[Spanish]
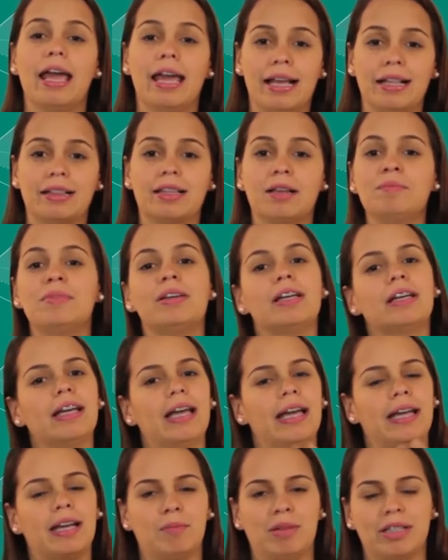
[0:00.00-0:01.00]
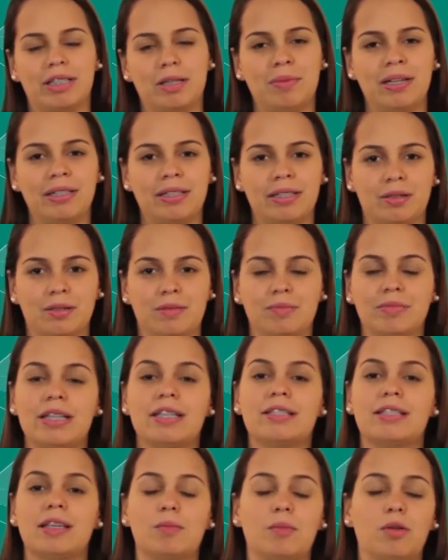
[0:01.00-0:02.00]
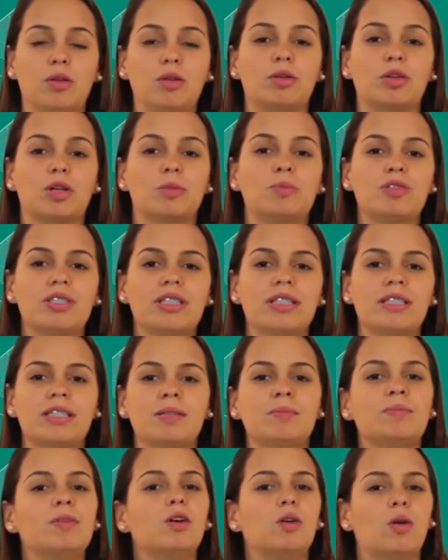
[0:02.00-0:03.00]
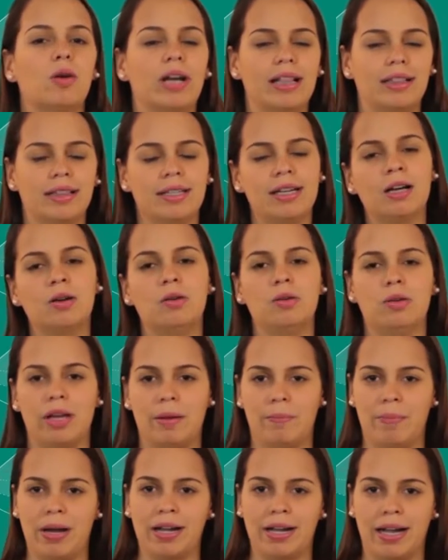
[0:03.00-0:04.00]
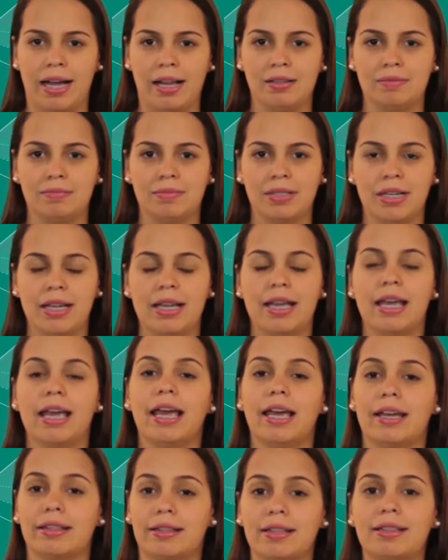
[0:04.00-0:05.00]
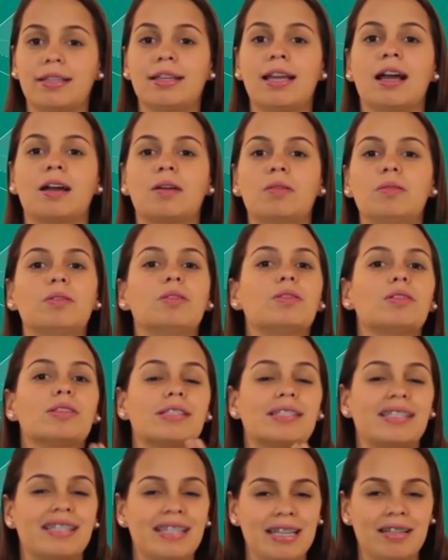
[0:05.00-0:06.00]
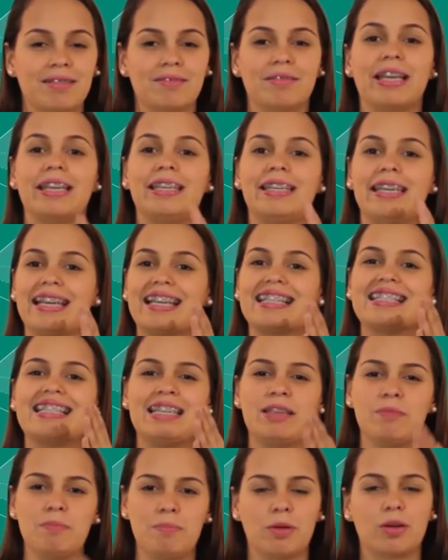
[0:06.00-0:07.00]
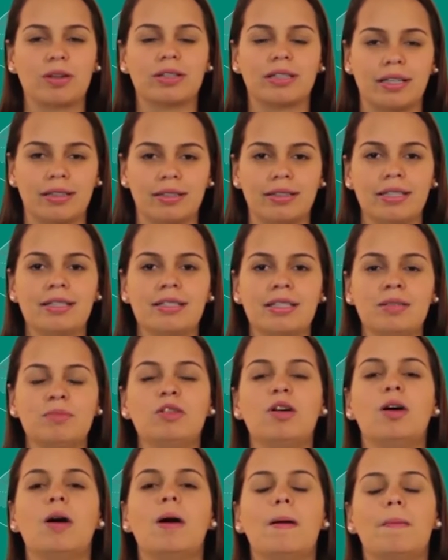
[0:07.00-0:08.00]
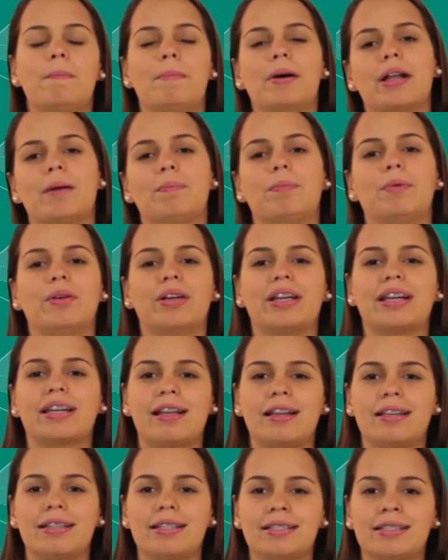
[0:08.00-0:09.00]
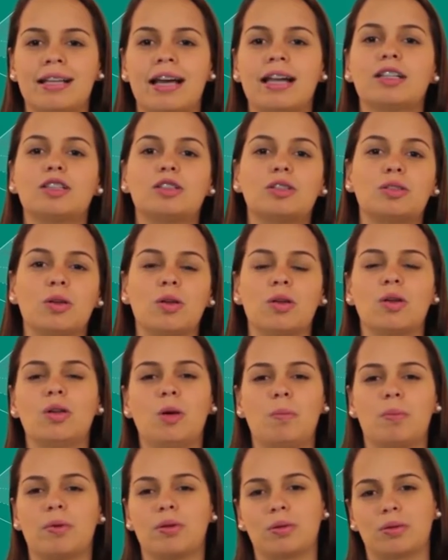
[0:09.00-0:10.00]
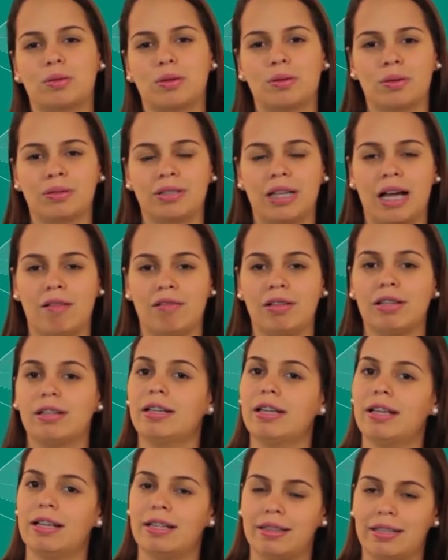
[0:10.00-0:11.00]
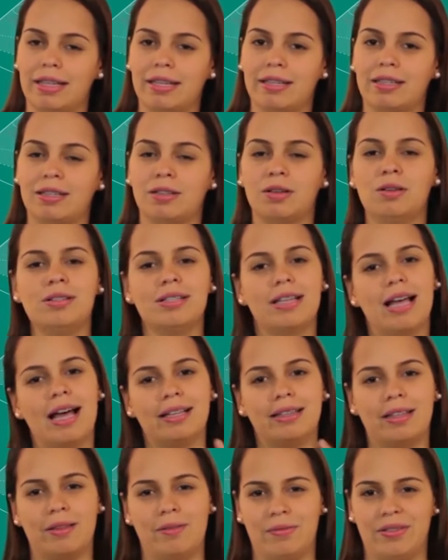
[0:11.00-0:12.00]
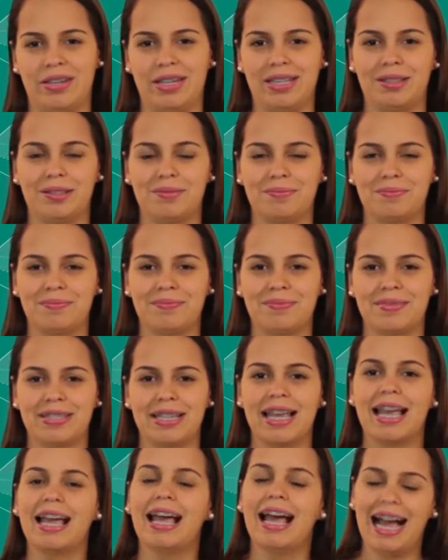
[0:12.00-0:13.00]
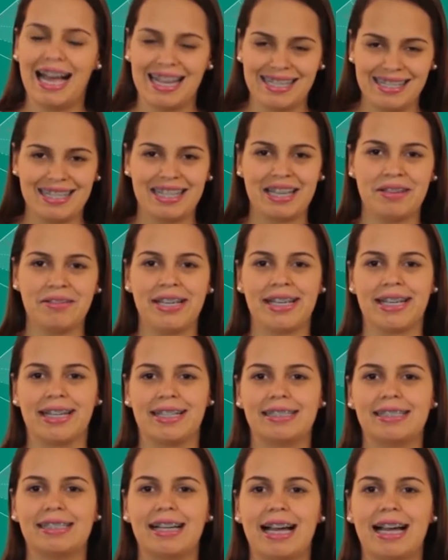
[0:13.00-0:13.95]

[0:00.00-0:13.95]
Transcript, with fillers: Él también era matemático y se involucró muchísimo con el triángulo de Pascal. Este triángulo sirve y es importantísimo para poder realizar todos los productos notables, desde 2 hasta infinito. Así que vengan,